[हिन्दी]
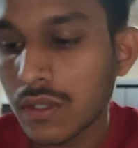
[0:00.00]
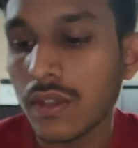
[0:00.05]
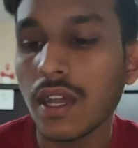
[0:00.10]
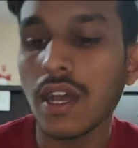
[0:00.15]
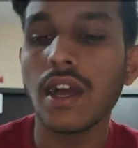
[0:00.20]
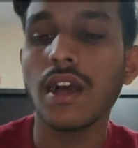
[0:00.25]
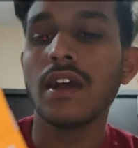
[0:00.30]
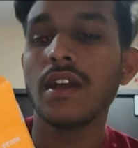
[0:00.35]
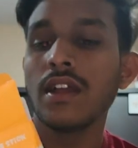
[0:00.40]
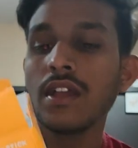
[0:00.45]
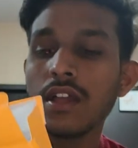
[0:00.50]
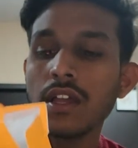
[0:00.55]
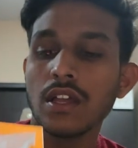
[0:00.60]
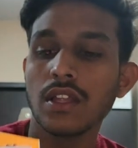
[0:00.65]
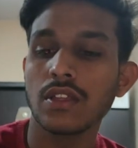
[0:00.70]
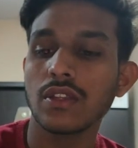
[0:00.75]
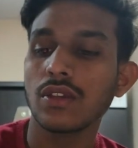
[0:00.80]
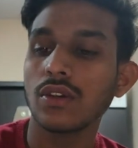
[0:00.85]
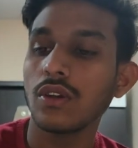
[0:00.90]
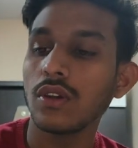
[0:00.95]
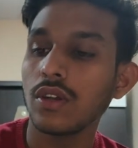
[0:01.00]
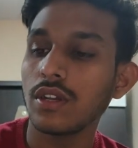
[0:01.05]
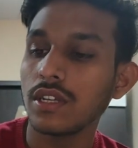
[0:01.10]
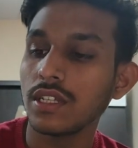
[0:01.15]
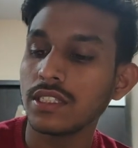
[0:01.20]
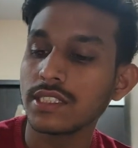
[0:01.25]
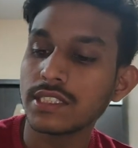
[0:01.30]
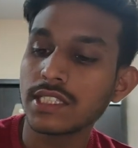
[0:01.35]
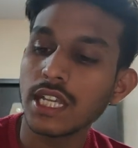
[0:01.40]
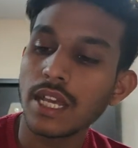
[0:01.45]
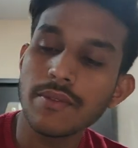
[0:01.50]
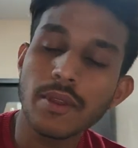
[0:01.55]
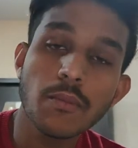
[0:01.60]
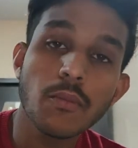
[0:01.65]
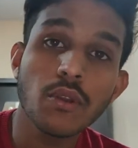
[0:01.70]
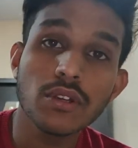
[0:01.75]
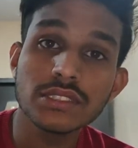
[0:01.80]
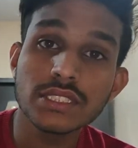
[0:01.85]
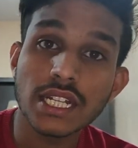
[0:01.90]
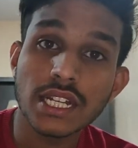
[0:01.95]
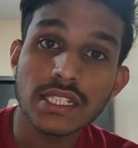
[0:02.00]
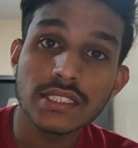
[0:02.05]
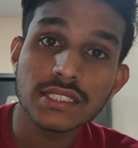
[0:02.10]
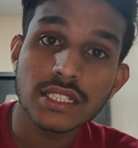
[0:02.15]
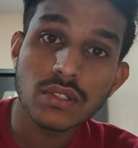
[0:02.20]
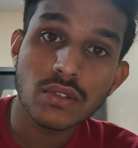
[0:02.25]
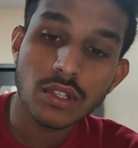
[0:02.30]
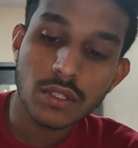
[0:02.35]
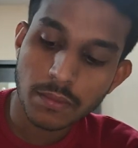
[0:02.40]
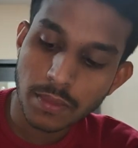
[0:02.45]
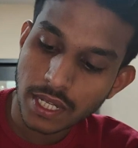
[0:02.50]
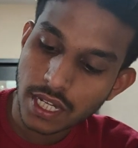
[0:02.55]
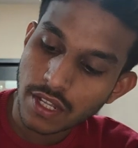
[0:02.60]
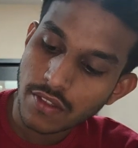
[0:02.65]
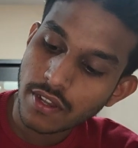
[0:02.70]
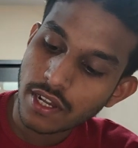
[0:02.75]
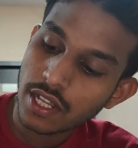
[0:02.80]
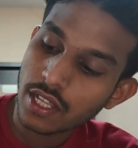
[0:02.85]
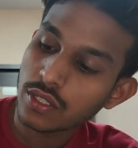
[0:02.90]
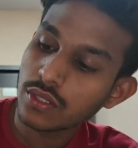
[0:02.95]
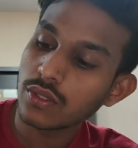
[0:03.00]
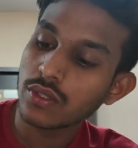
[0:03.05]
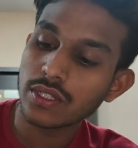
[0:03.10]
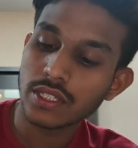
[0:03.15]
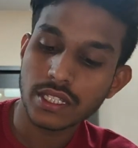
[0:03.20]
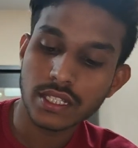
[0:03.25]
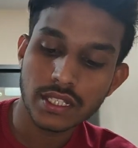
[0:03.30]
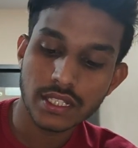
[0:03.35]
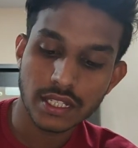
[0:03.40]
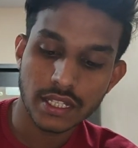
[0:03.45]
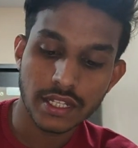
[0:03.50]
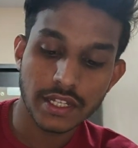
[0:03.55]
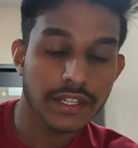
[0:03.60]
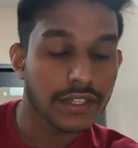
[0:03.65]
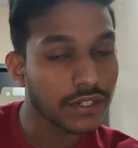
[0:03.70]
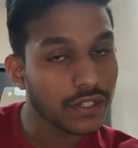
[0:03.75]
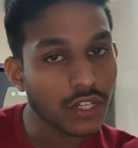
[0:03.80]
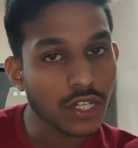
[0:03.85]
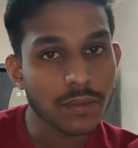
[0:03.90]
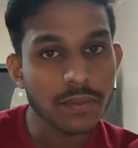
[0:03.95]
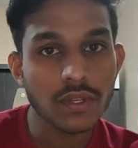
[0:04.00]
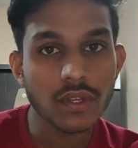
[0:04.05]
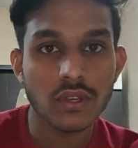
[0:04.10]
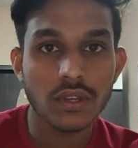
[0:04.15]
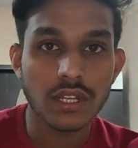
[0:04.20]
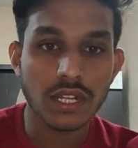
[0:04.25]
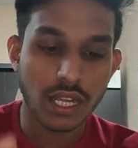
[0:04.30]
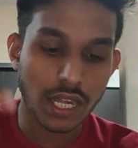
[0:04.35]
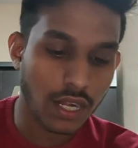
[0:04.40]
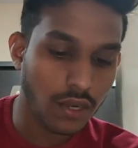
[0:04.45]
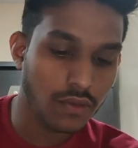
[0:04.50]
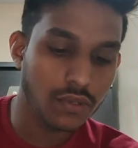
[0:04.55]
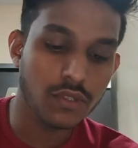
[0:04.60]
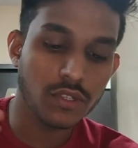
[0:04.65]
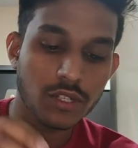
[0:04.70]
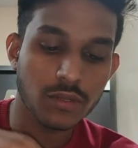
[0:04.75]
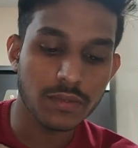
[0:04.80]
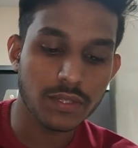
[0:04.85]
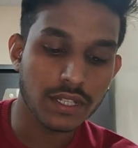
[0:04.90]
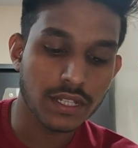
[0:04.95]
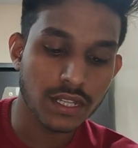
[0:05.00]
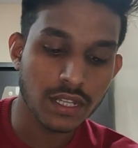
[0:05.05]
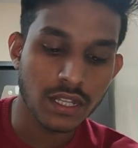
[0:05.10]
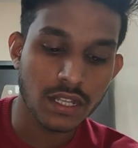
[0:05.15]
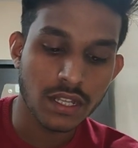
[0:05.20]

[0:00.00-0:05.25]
तो हाँ तो इसकी हमें बहुत ज़्यादा ज़रूरत पड़ने वाली है क्योंकि इंडोर भी और आउटडोर भी